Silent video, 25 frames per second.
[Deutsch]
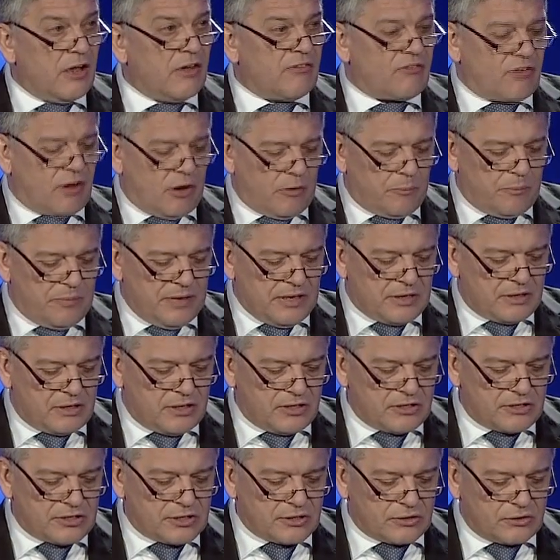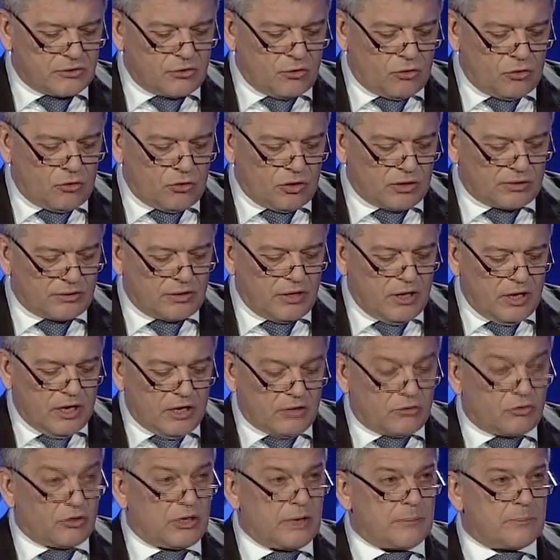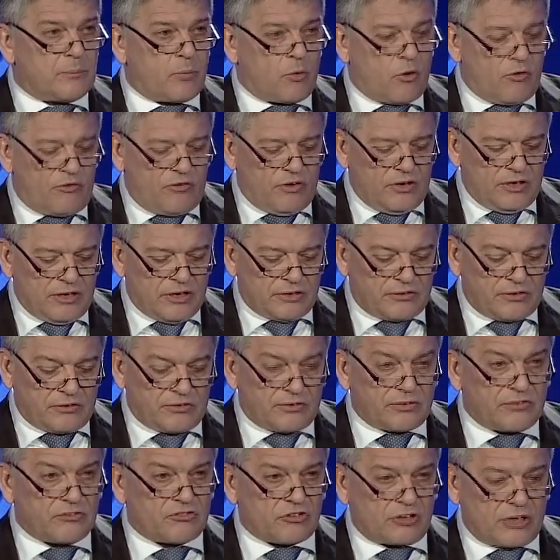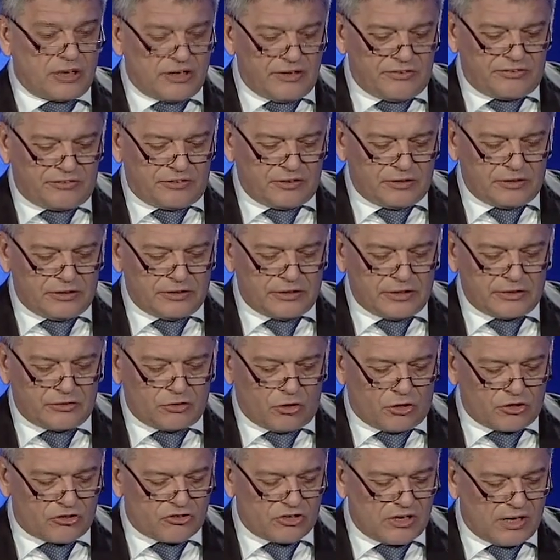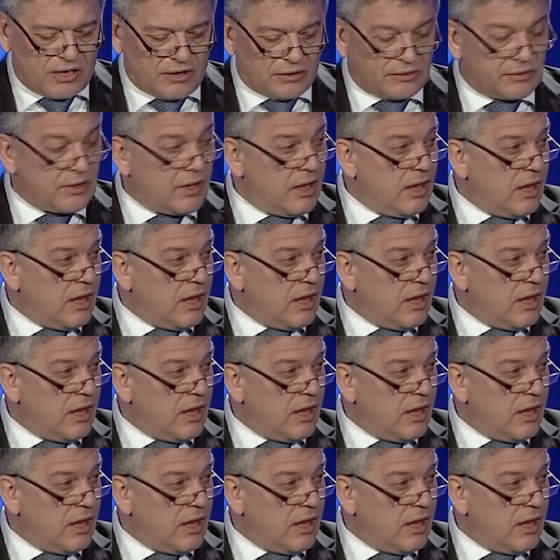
Frau Miekisch gehört zu den profiliertesten Journalistinnen in Deutschland.